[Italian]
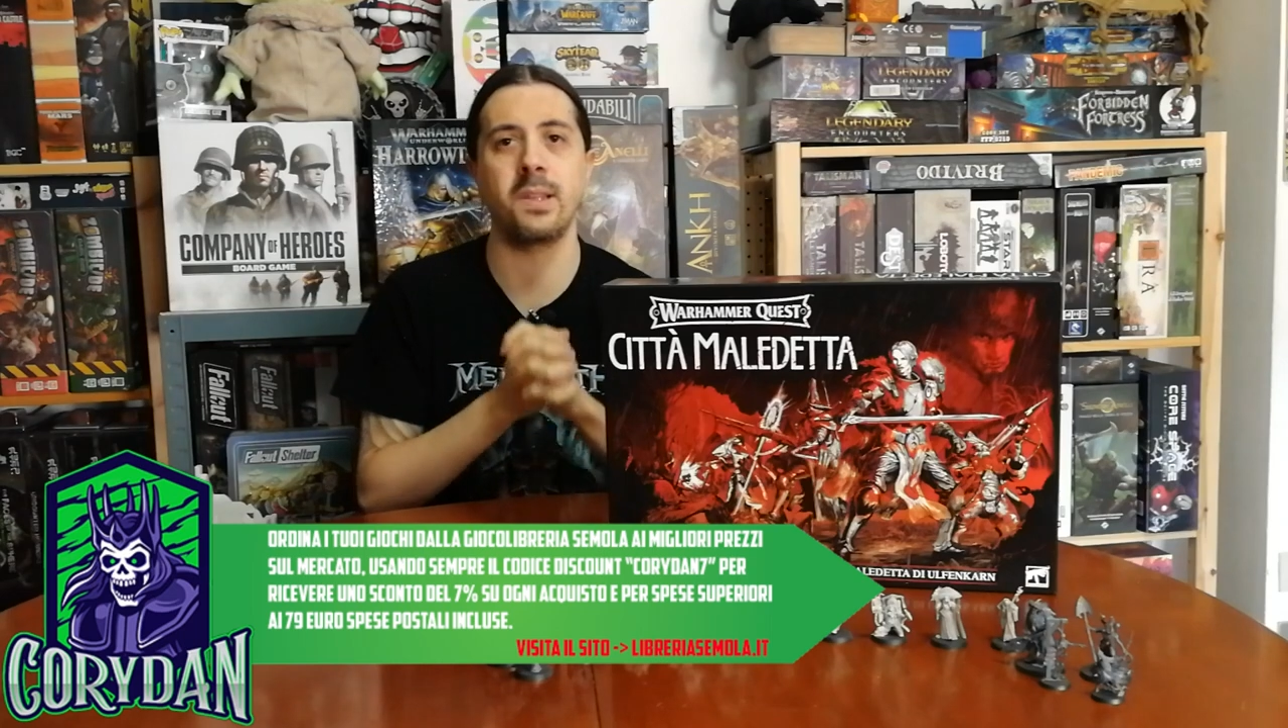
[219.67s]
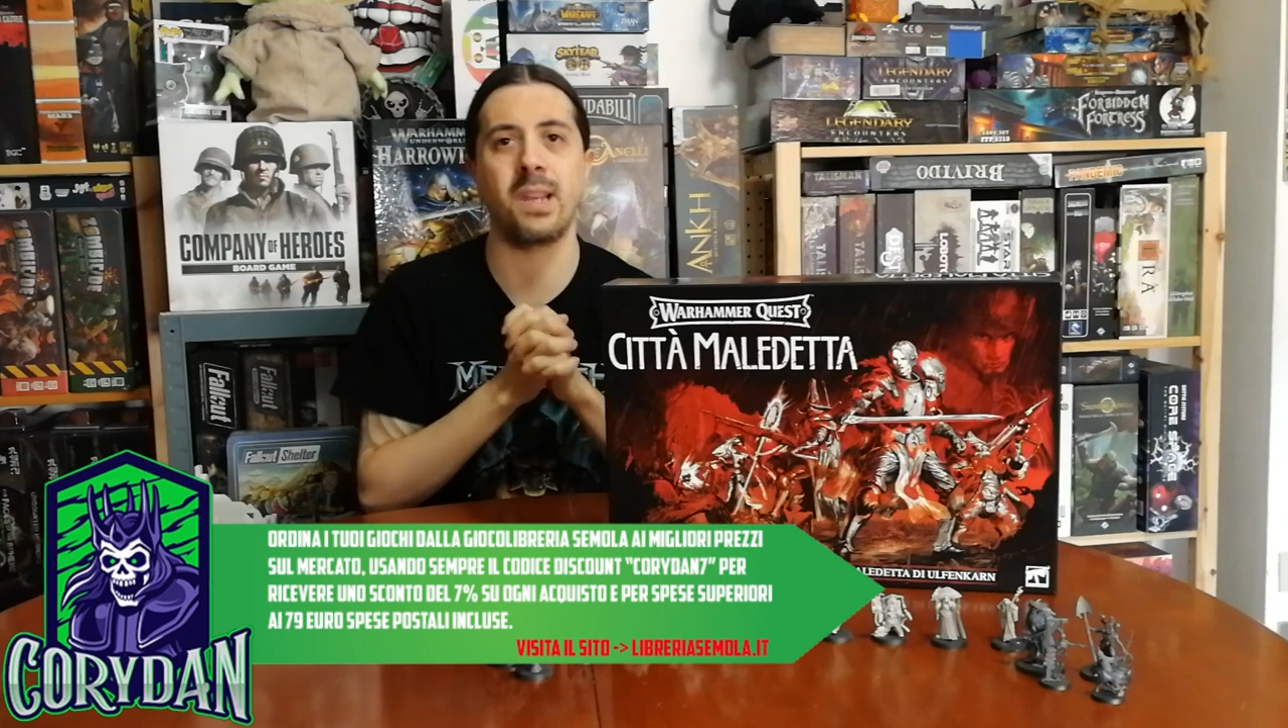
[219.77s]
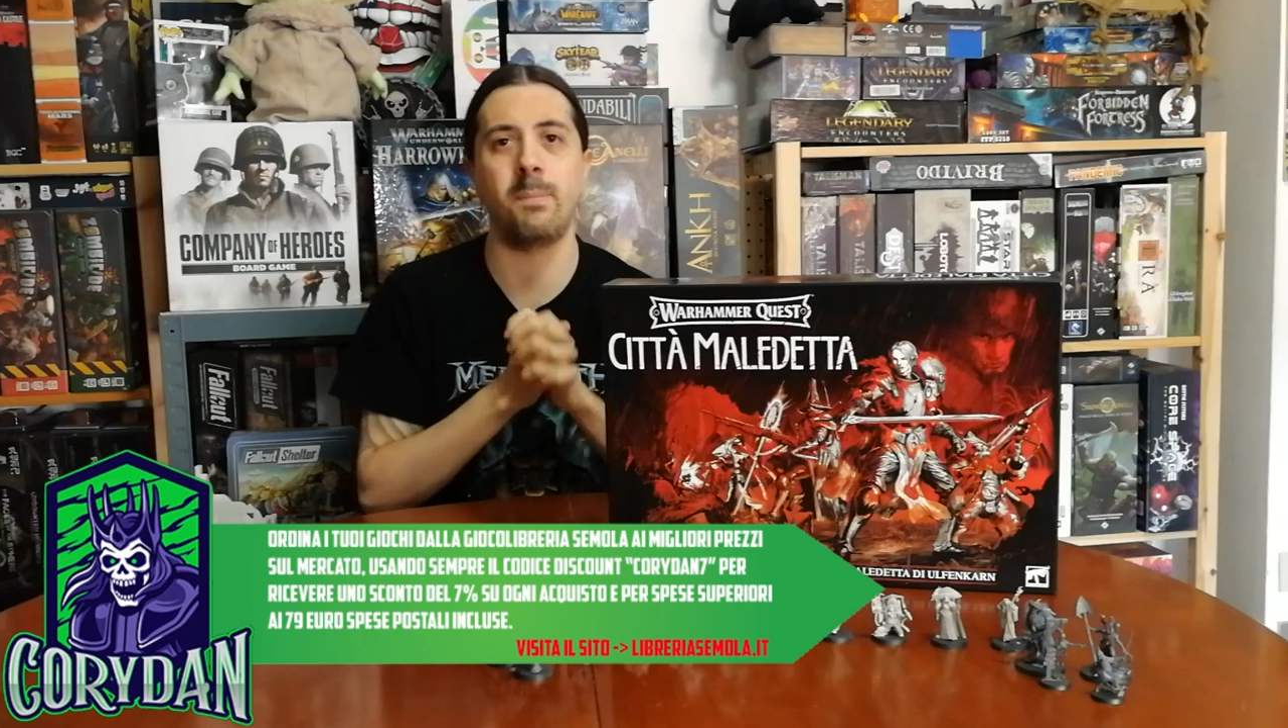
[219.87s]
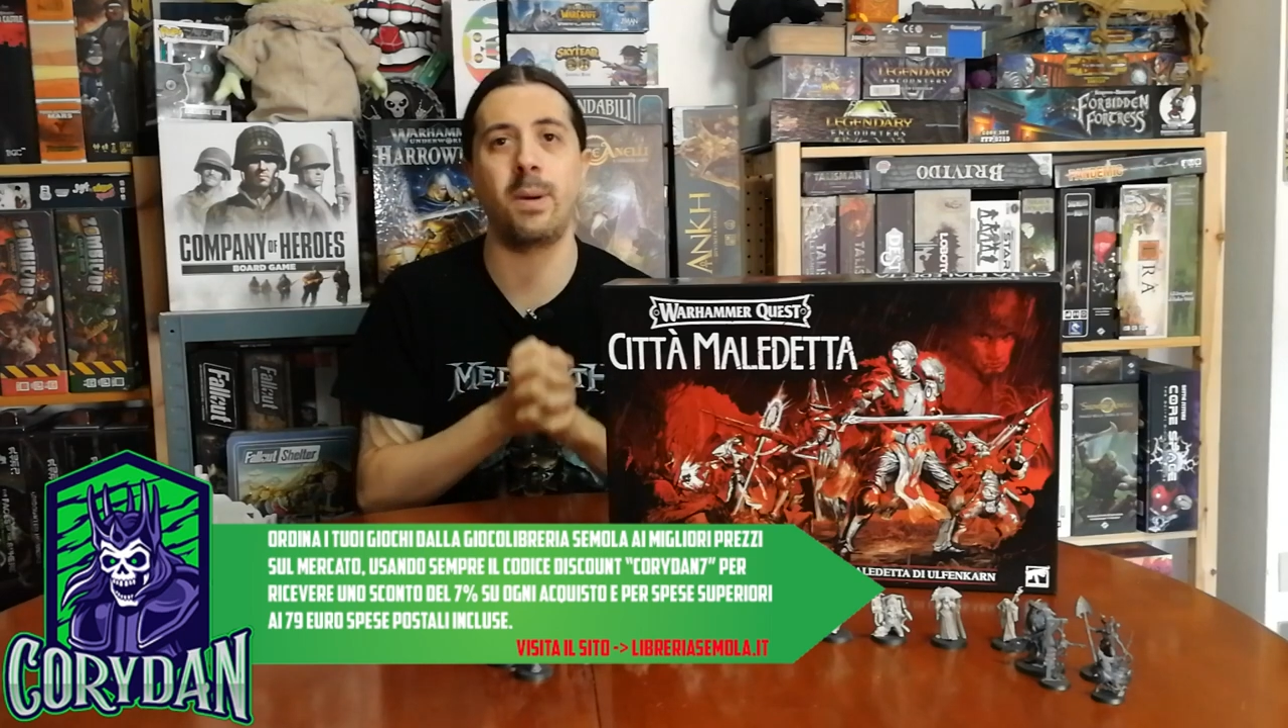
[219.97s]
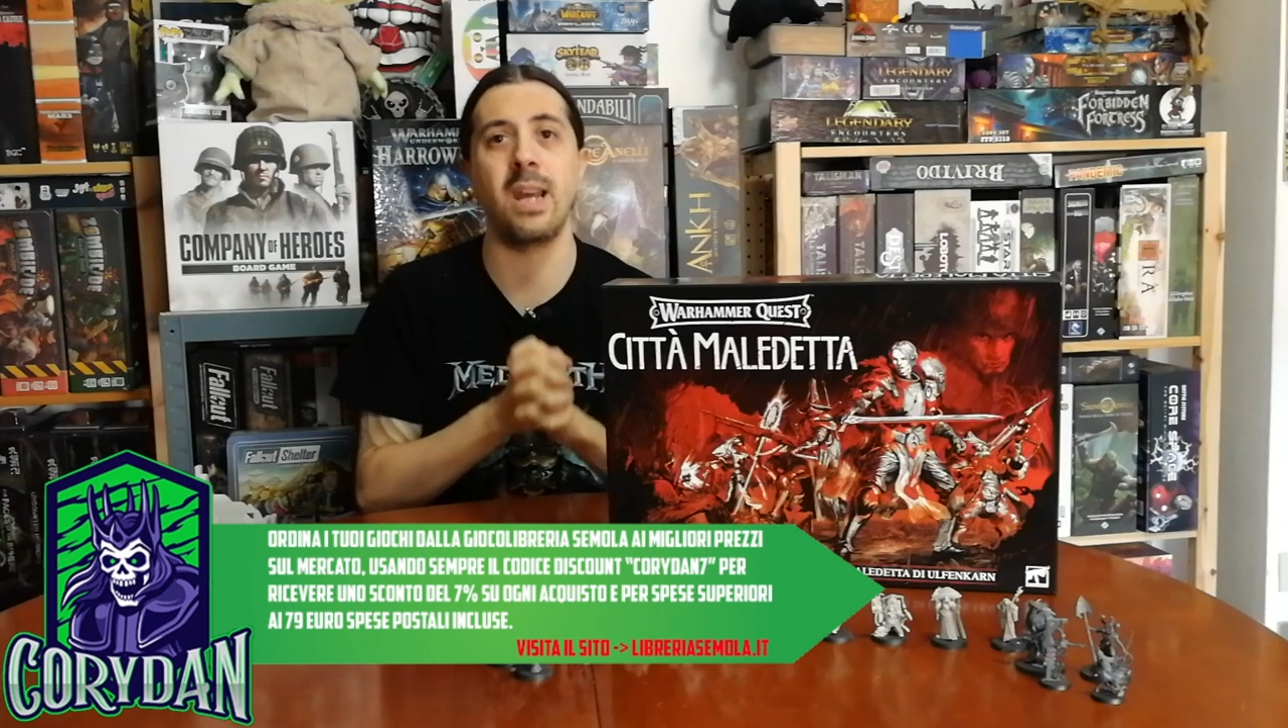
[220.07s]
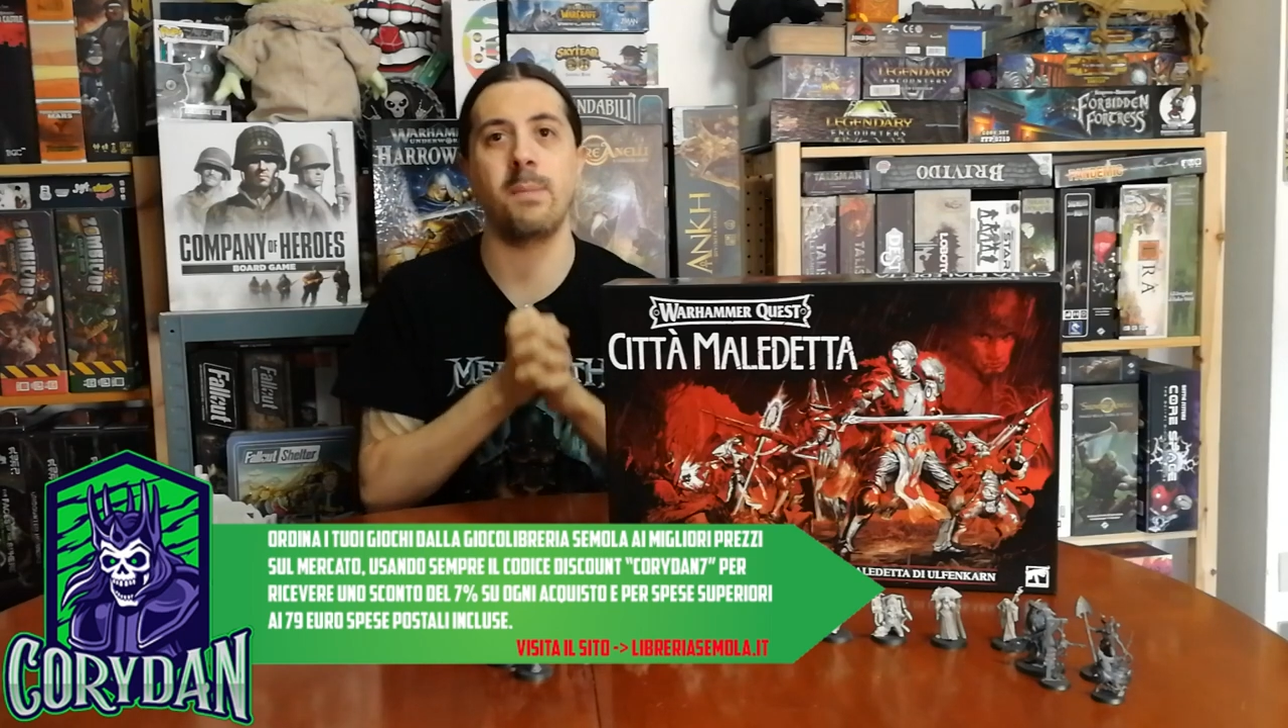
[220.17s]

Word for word: scappare